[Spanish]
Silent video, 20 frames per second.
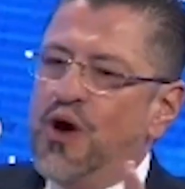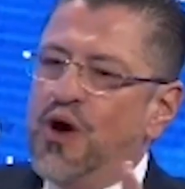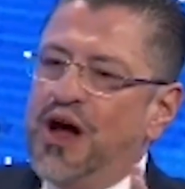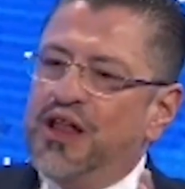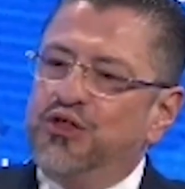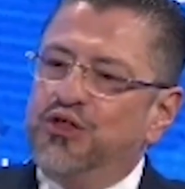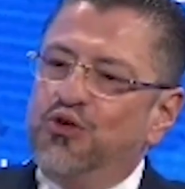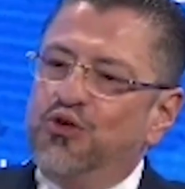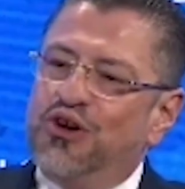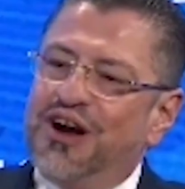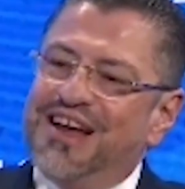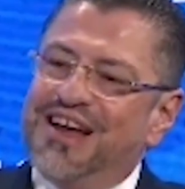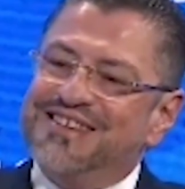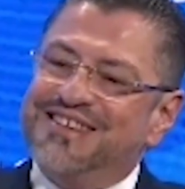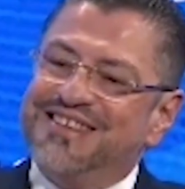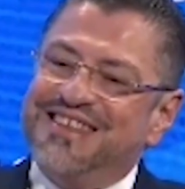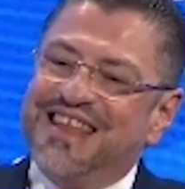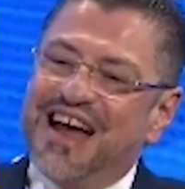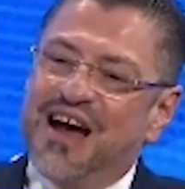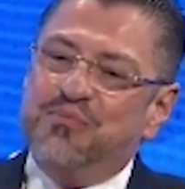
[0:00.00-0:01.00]
cuando
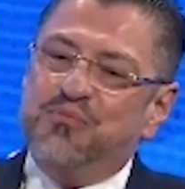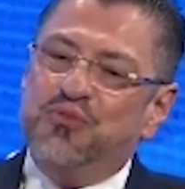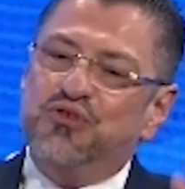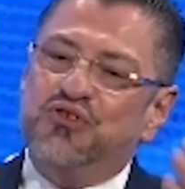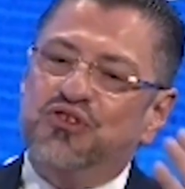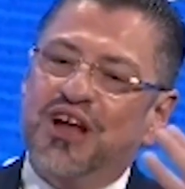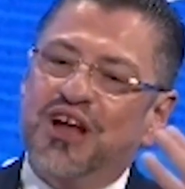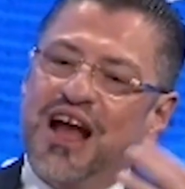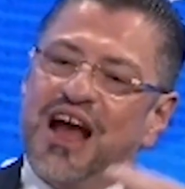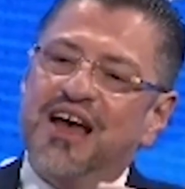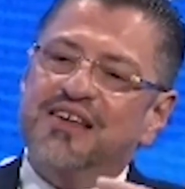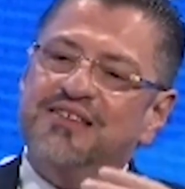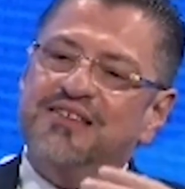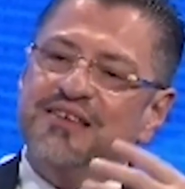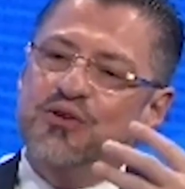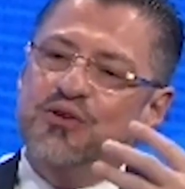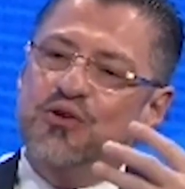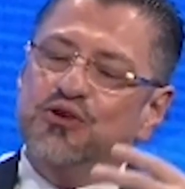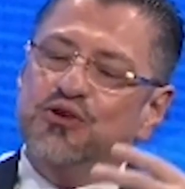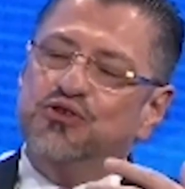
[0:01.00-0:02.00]
gastamos
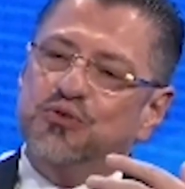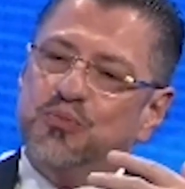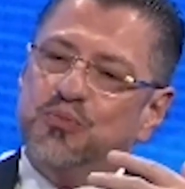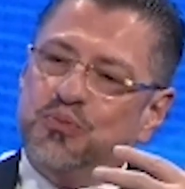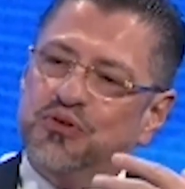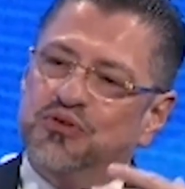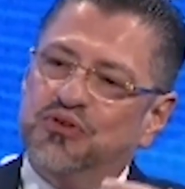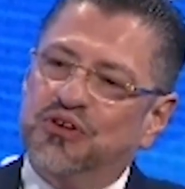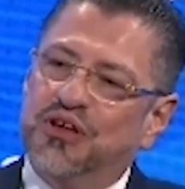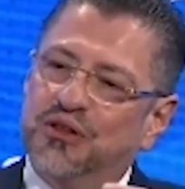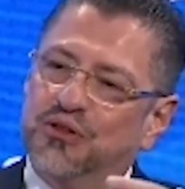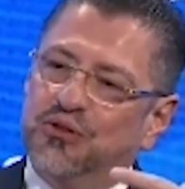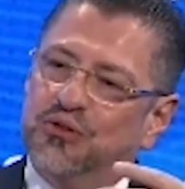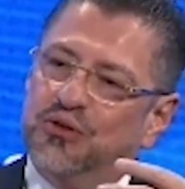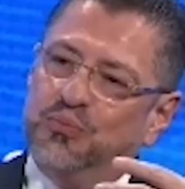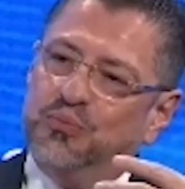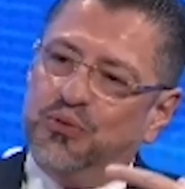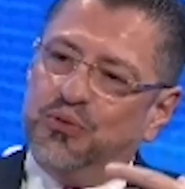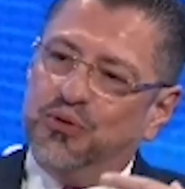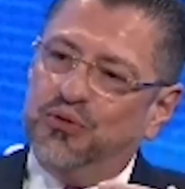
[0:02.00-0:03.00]
casi 8%
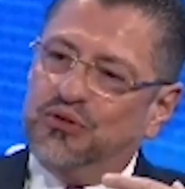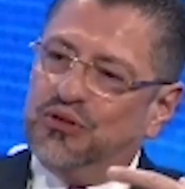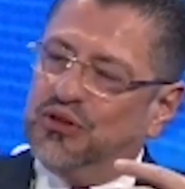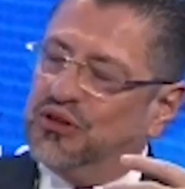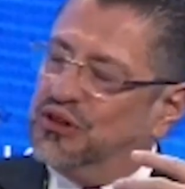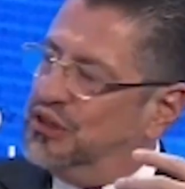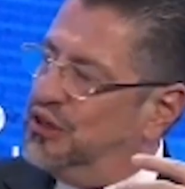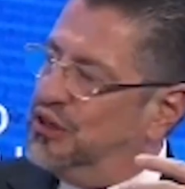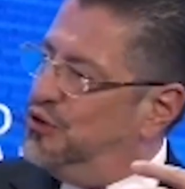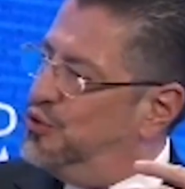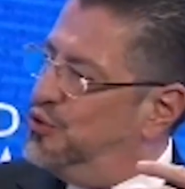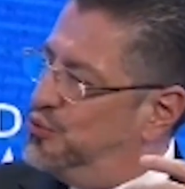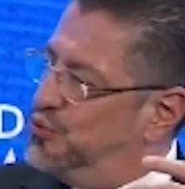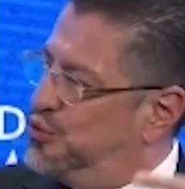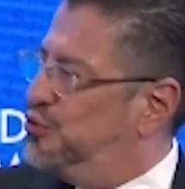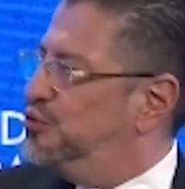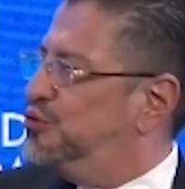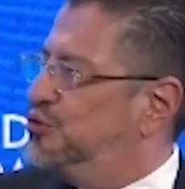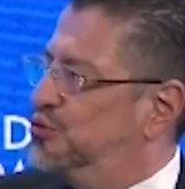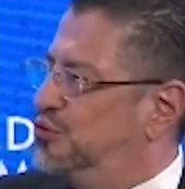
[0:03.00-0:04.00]
del Producto Interno
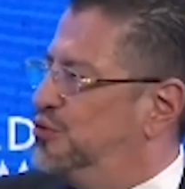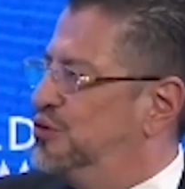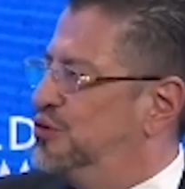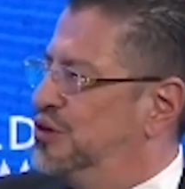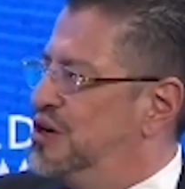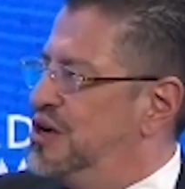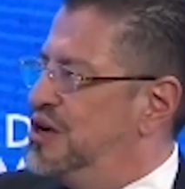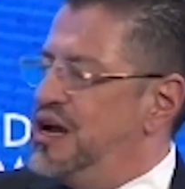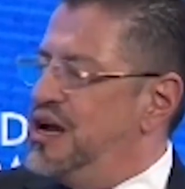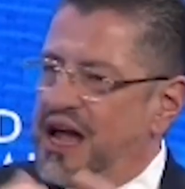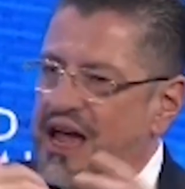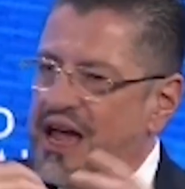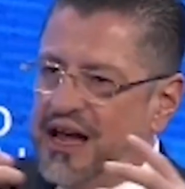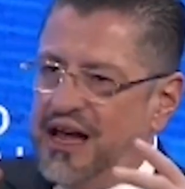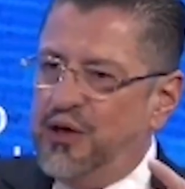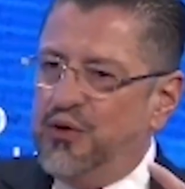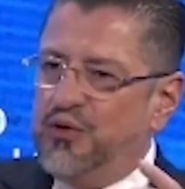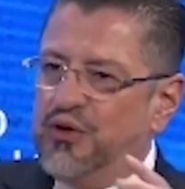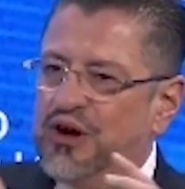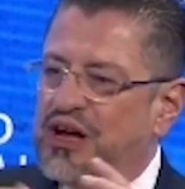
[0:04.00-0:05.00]
Bruto
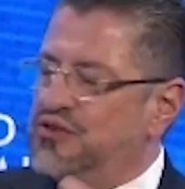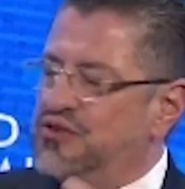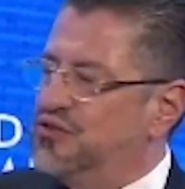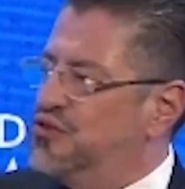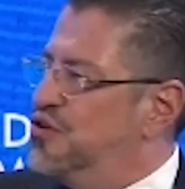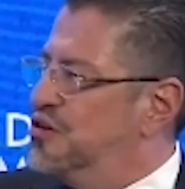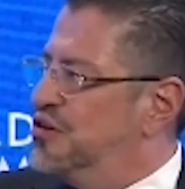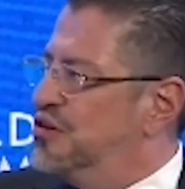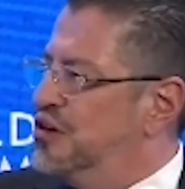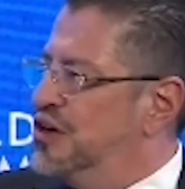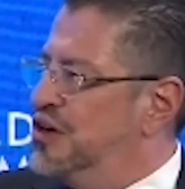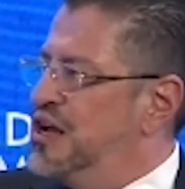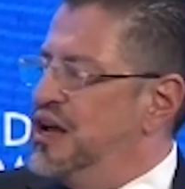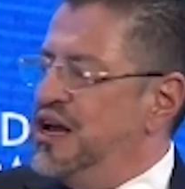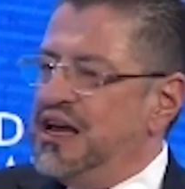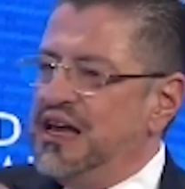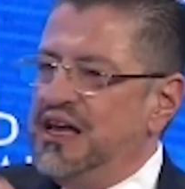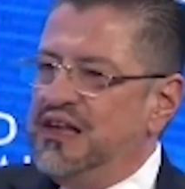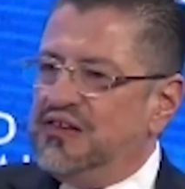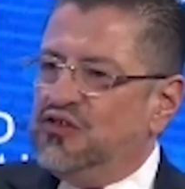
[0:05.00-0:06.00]
en educación
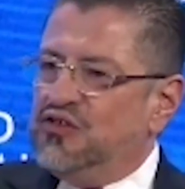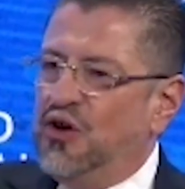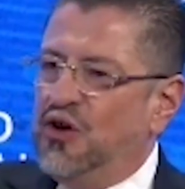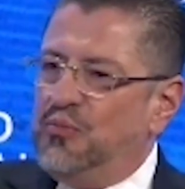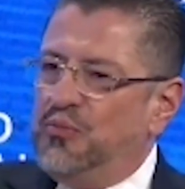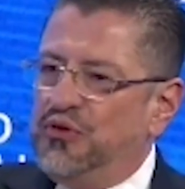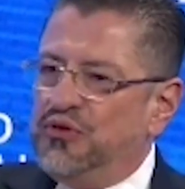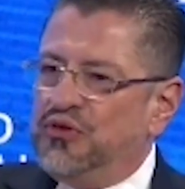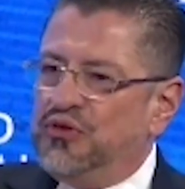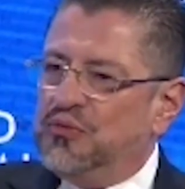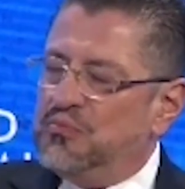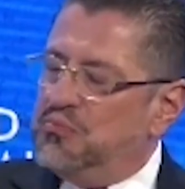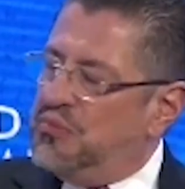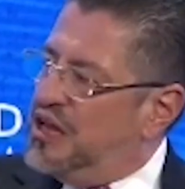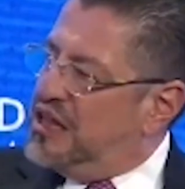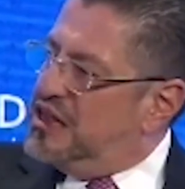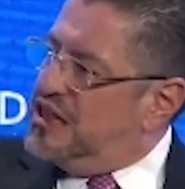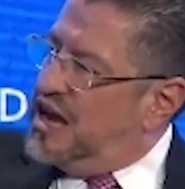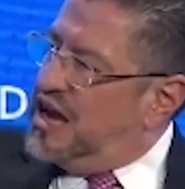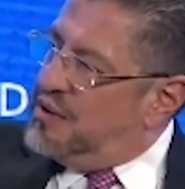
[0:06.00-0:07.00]
y somos
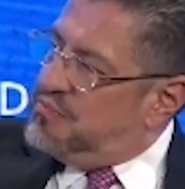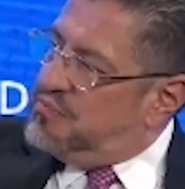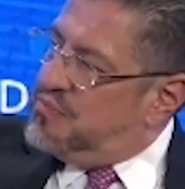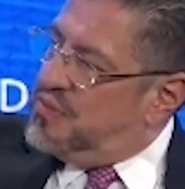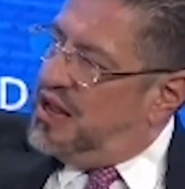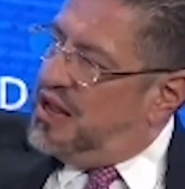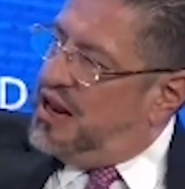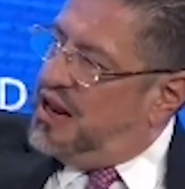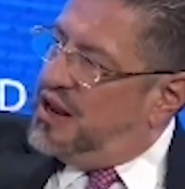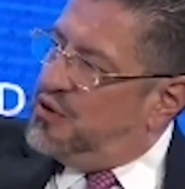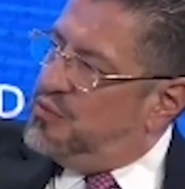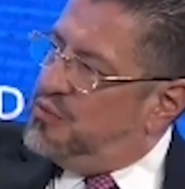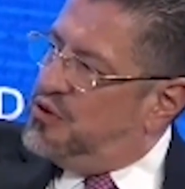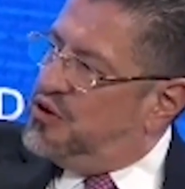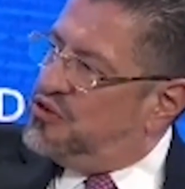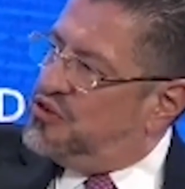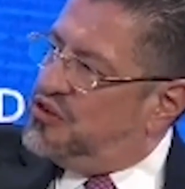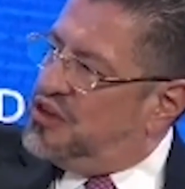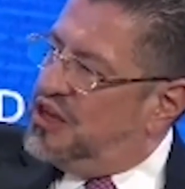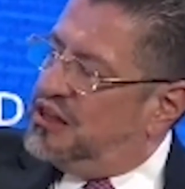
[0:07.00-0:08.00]
Vietnam en la
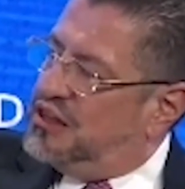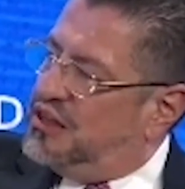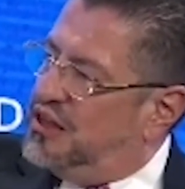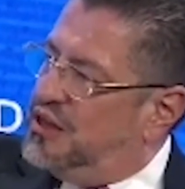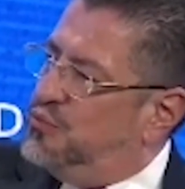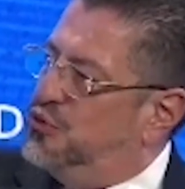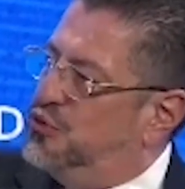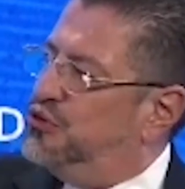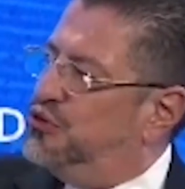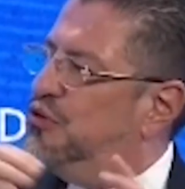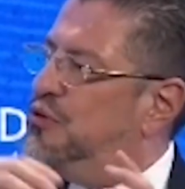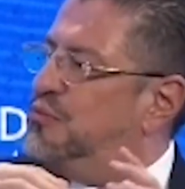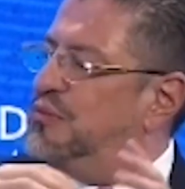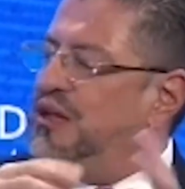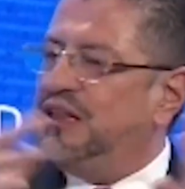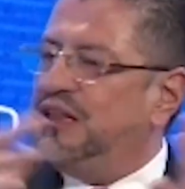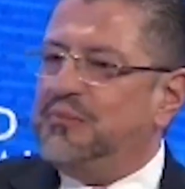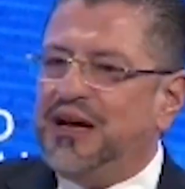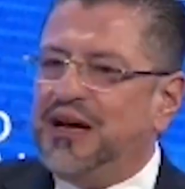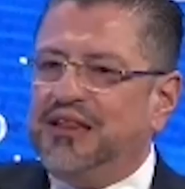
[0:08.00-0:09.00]
número 7 del mundo en
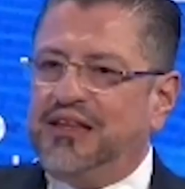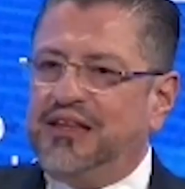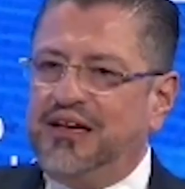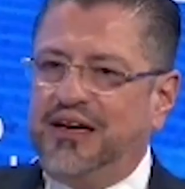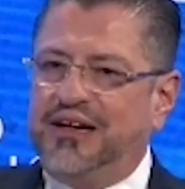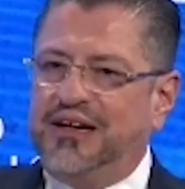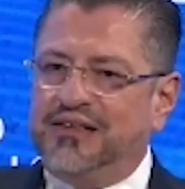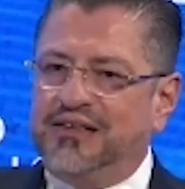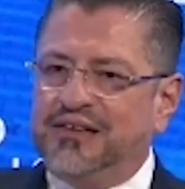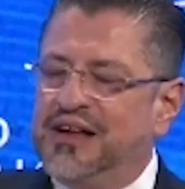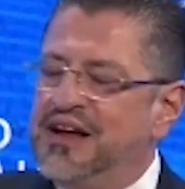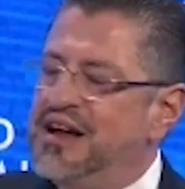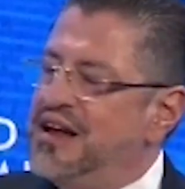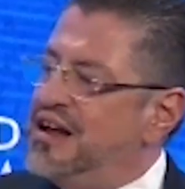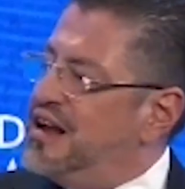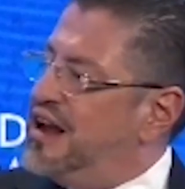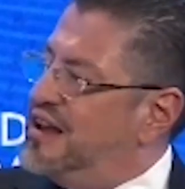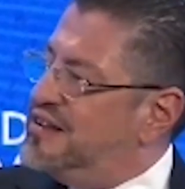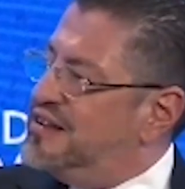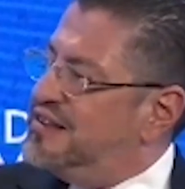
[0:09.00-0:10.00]
matemáticas,
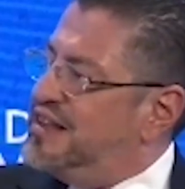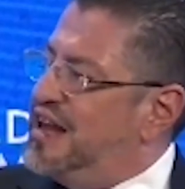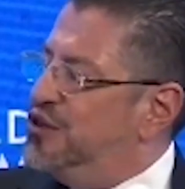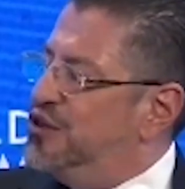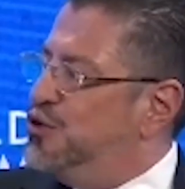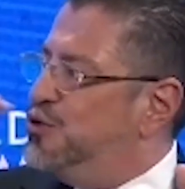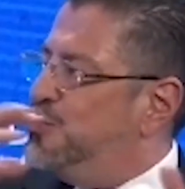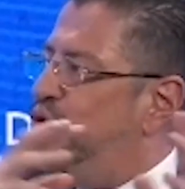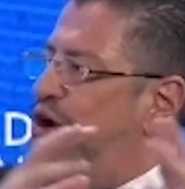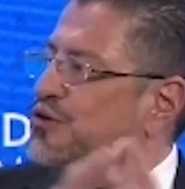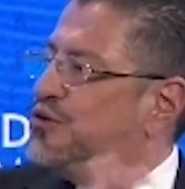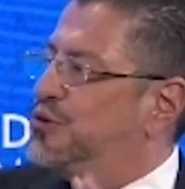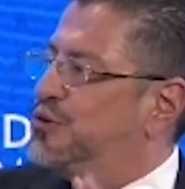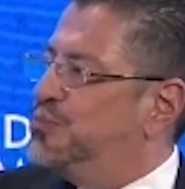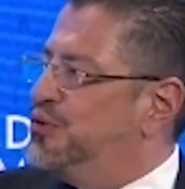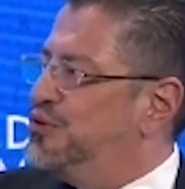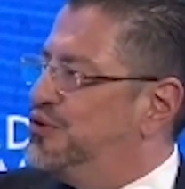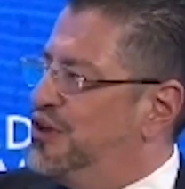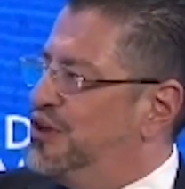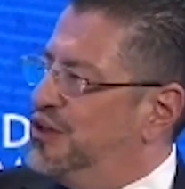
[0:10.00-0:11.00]
gastando
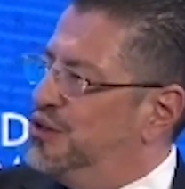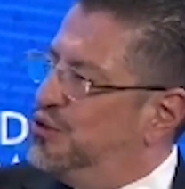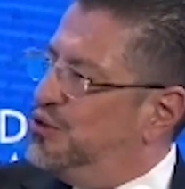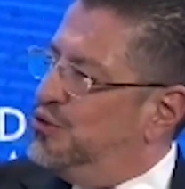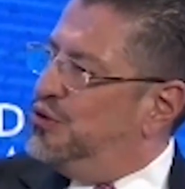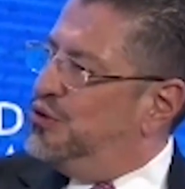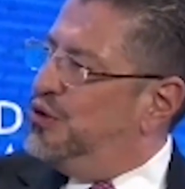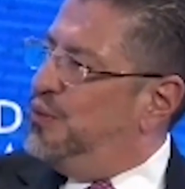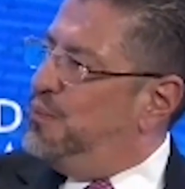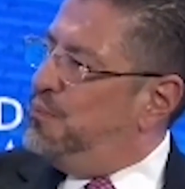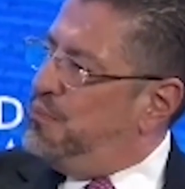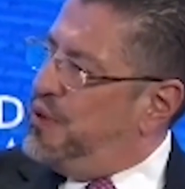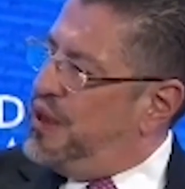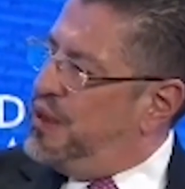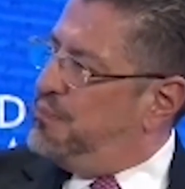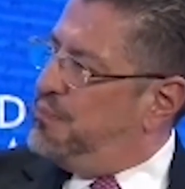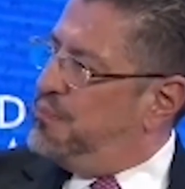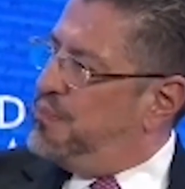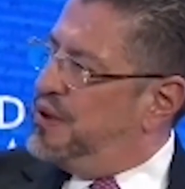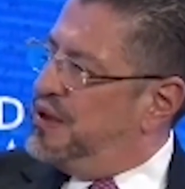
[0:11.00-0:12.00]
4% del
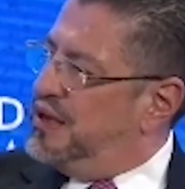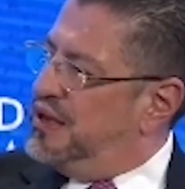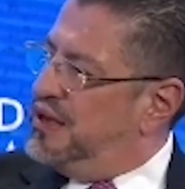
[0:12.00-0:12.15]
PIB